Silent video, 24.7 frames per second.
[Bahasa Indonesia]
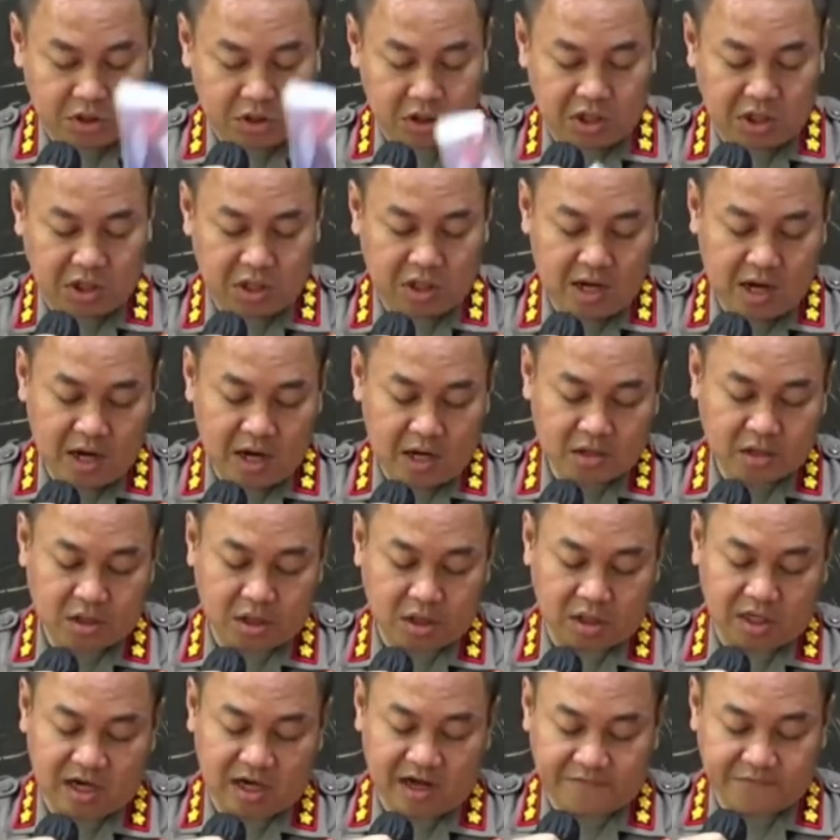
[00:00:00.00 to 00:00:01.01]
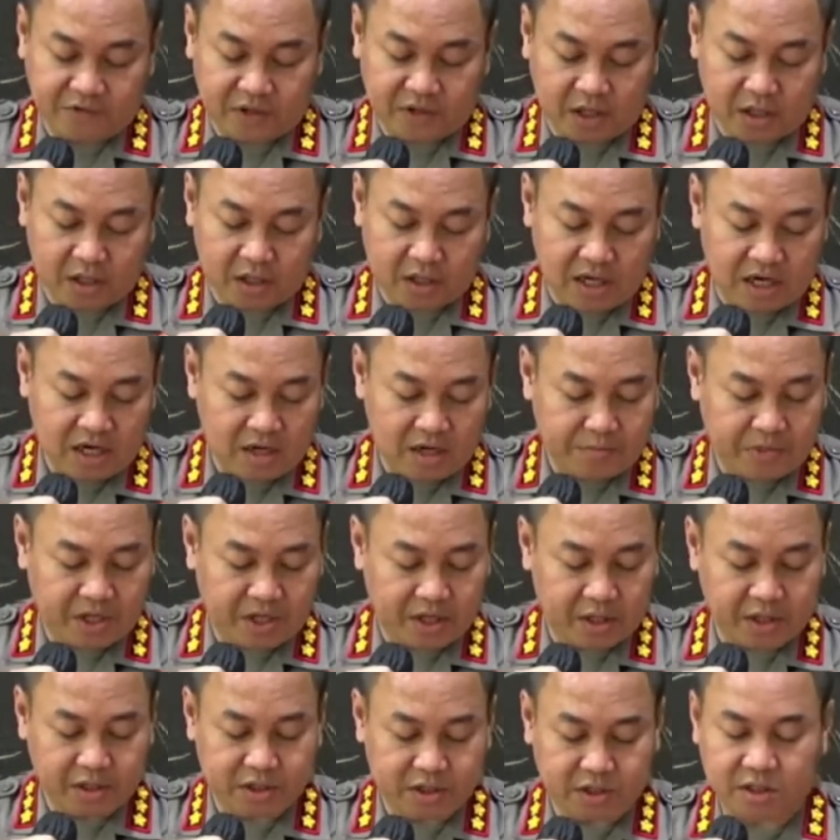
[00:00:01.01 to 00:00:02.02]
tidak terdaftar dalam
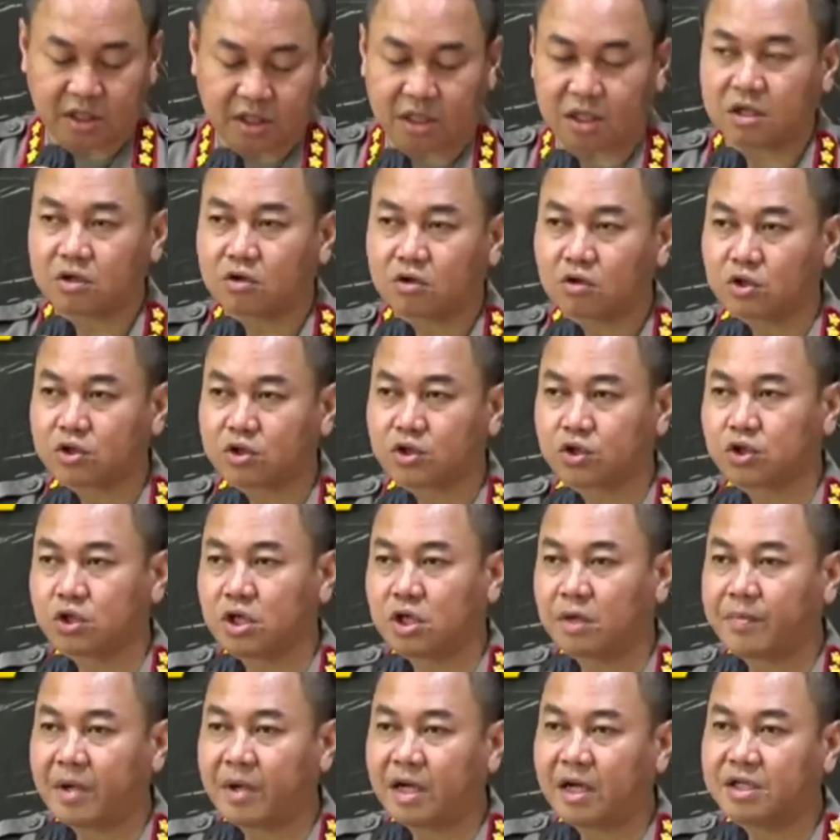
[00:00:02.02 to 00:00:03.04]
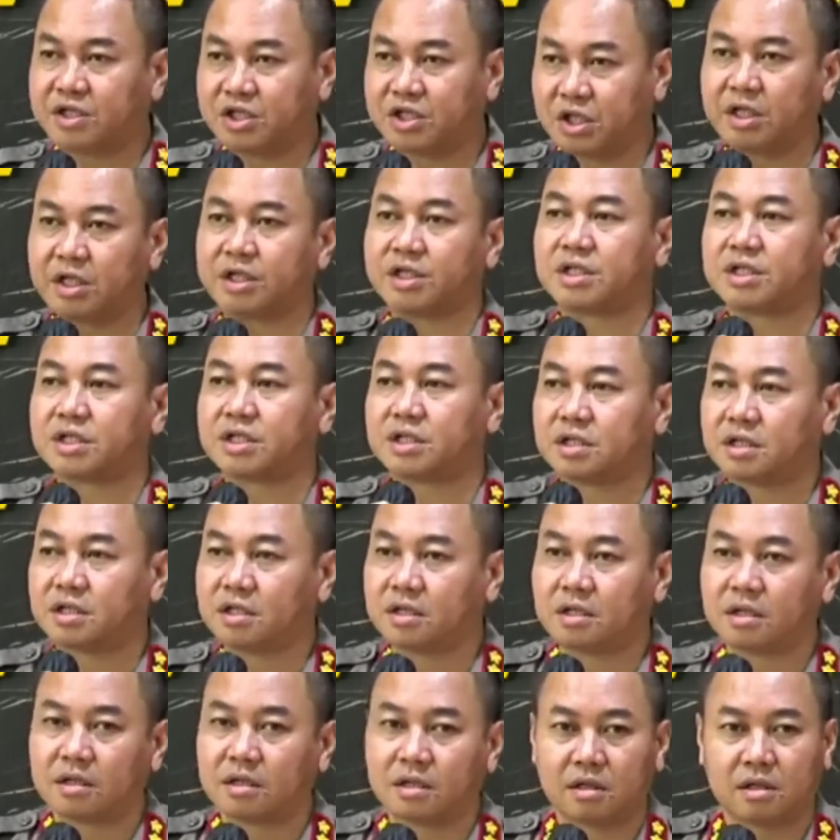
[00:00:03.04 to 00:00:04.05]
register khususnya pada jenis
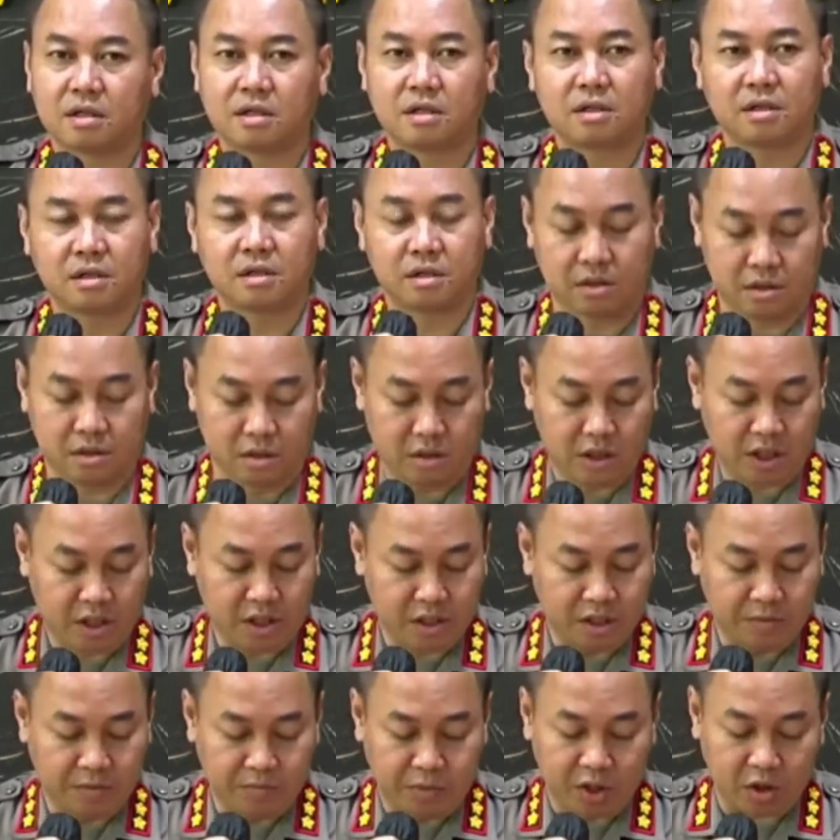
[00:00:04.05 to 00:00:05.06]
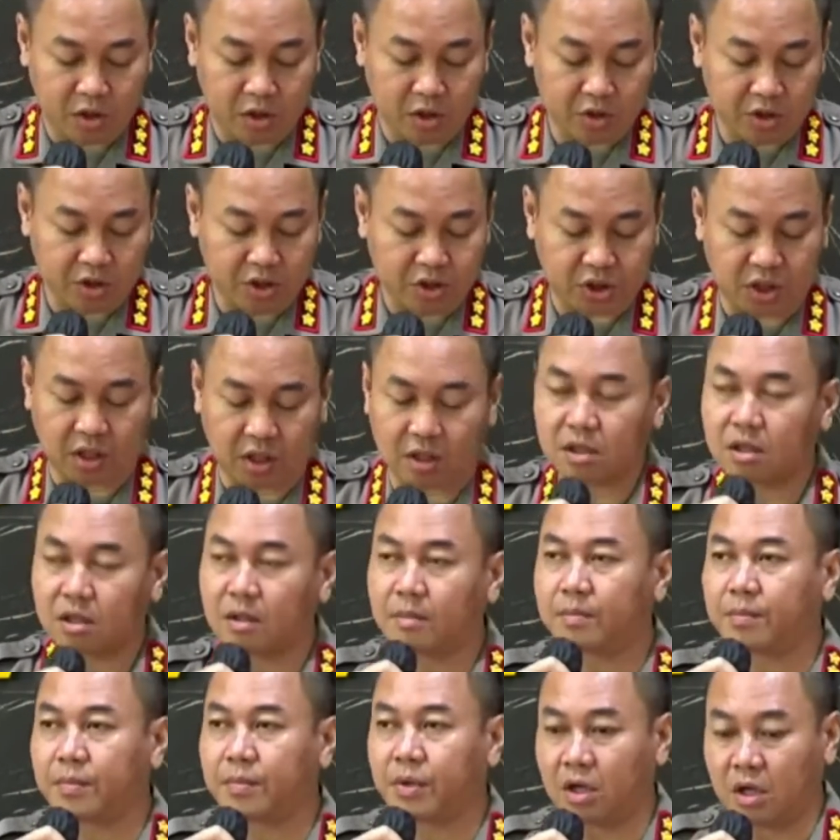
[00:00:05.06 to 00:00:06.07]
ya di Biro Logistik
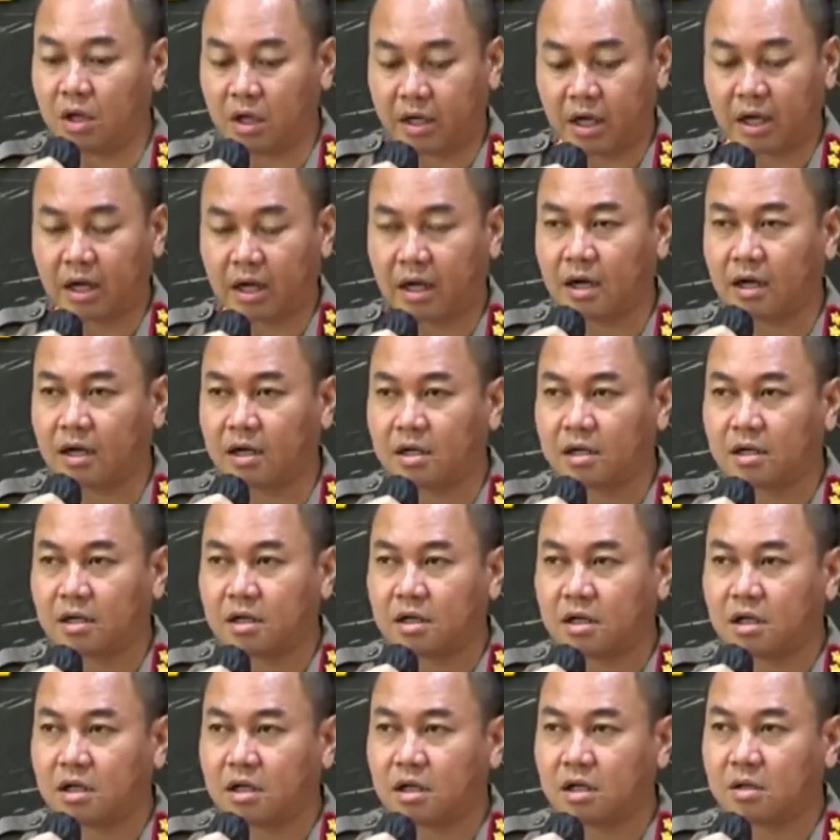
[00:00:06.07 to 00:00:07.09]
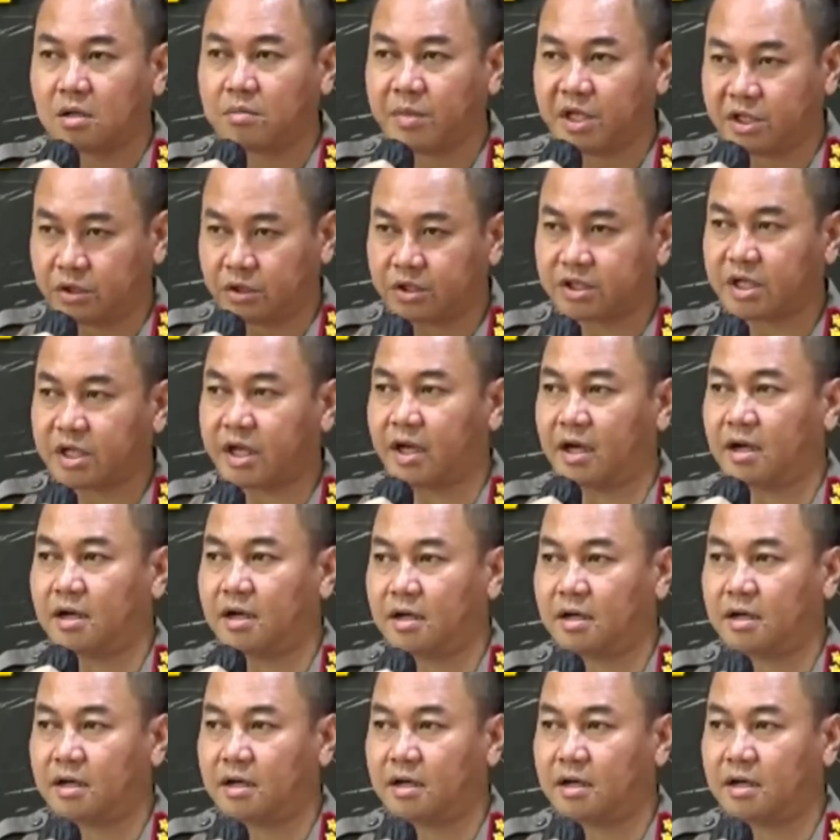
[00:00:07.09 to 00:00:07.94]
Polda Metro Jaya.